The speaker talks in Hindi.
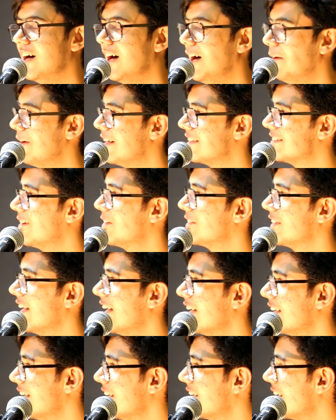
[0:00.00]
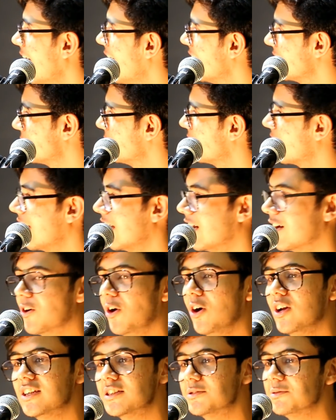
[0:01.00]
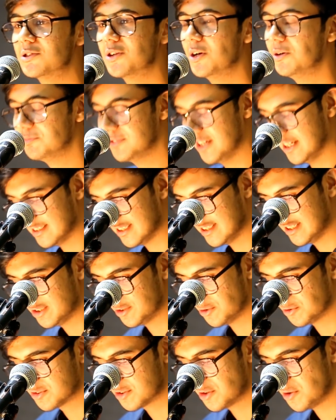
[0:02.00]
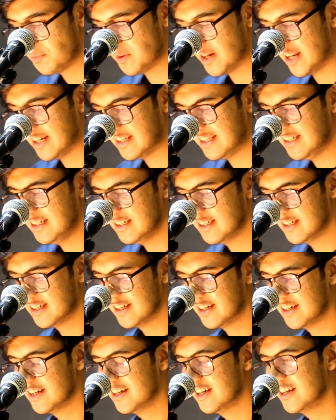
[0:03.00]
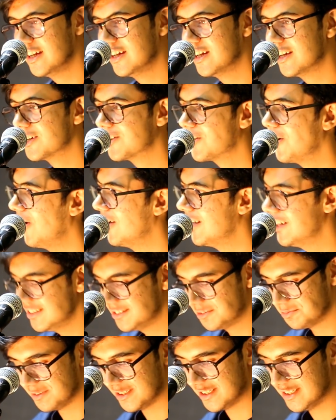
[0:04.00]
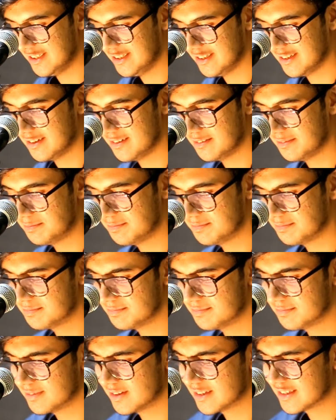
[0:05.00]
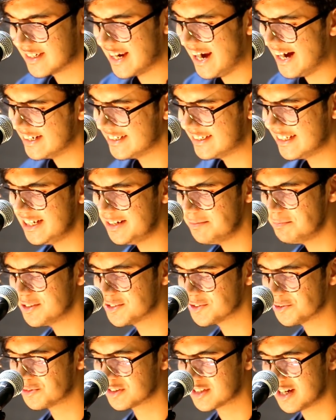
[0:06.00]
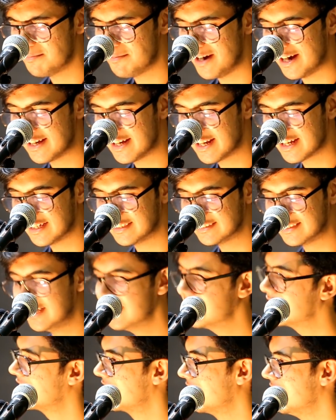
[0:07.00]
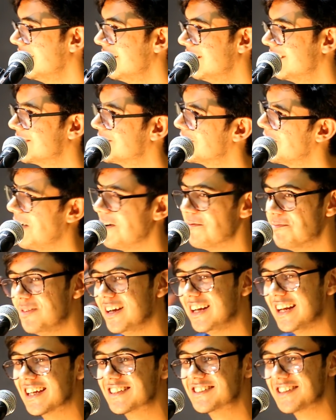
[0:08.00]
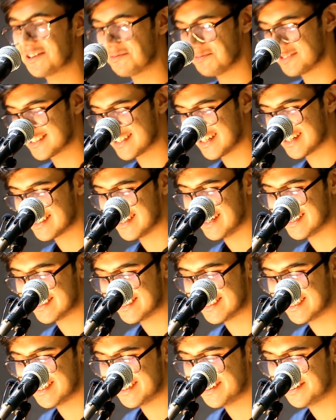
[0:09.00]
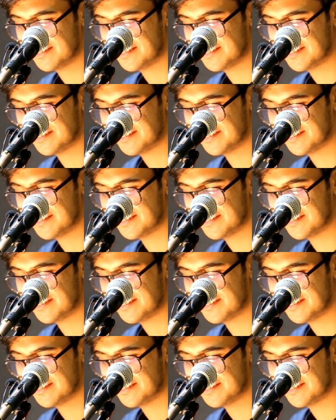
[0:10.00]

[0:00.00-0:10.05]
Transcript: अब ऐसा होता है ना कि क्लास वगैरह कॉलेज में तो हम जाते नहीं तो उसके ऊपर है कि कॉलेज में कैंटीन में जो उनका बैठने का दिल करे तो हम भी लेक्चर मिस कर जाते हैं